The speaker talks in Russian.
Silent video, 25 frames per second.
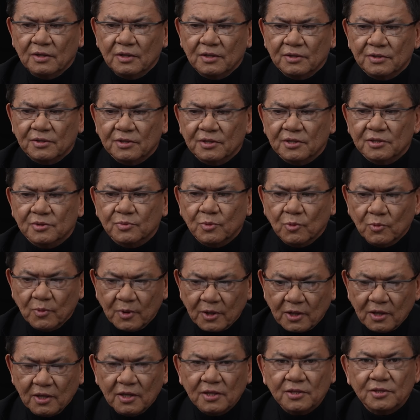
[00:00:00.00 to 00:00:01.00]
Это
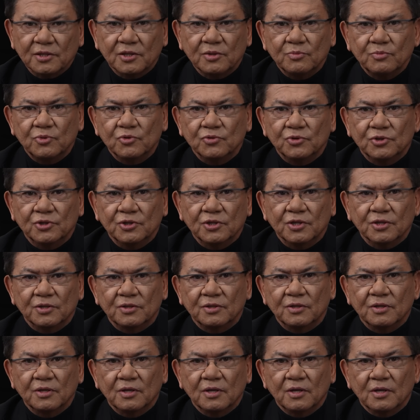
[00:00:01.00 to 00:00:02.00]
республиканский бюджет,
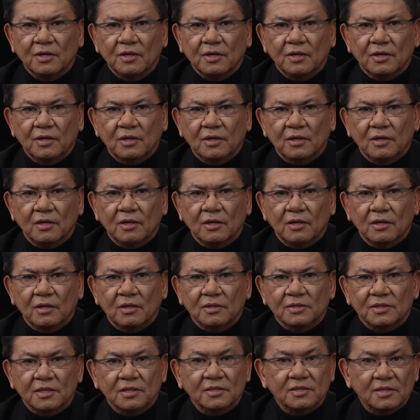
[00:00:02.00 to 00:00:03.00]

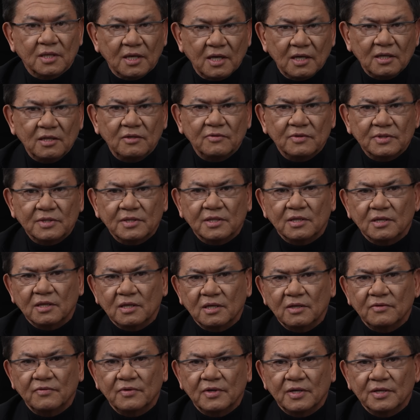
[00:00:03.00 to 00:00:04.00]
а, социального
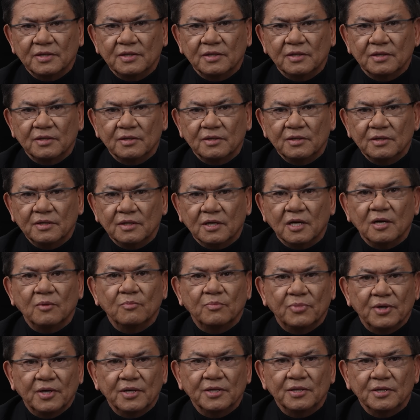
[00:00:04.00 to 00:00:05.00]
страхования и
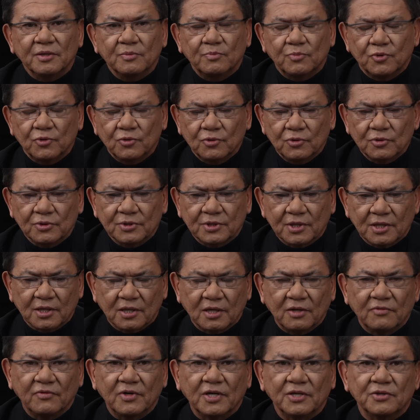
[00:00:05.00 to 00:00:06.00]
компании по
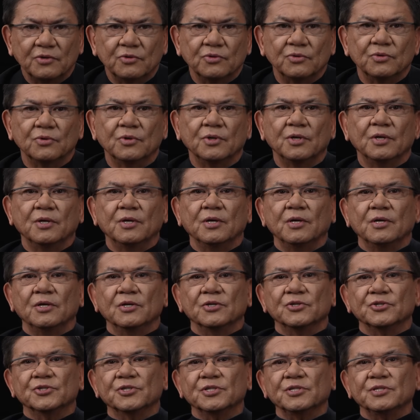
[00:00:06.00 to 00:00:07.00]
страхованию
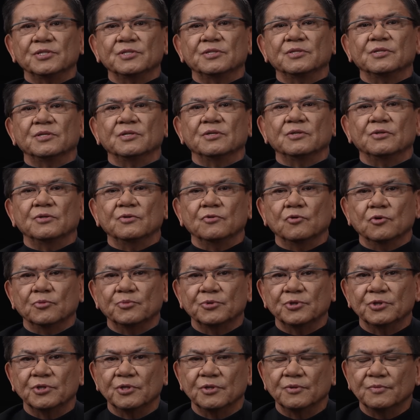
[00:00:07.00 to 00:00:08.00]
жизни и
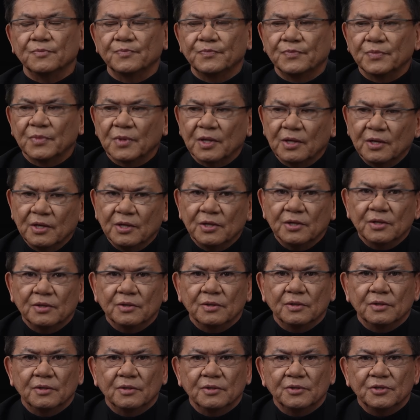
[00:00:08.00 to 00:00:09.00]
общей
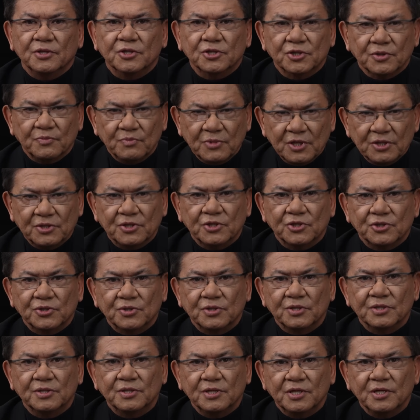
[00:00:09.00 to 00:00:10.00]
Э,
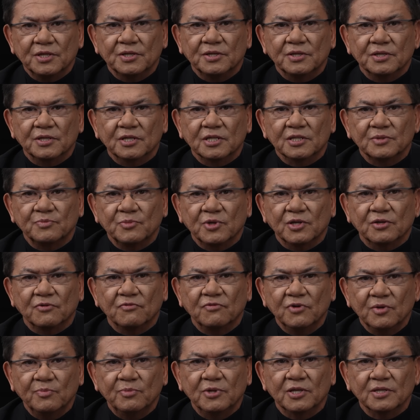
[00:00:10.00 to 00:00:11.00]
ежемесячный средний размер
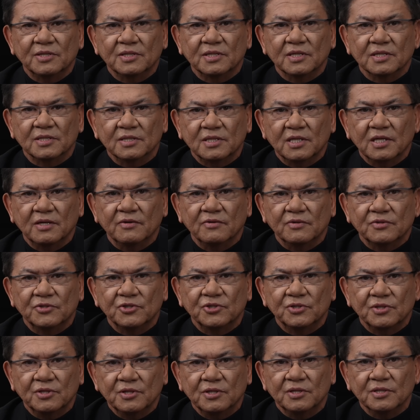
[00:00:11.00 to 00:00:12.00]
выплат составит
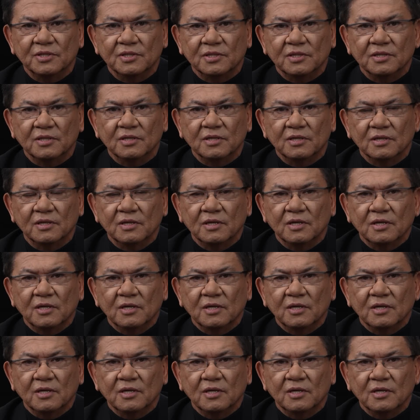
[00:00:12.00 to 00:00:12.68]
400-500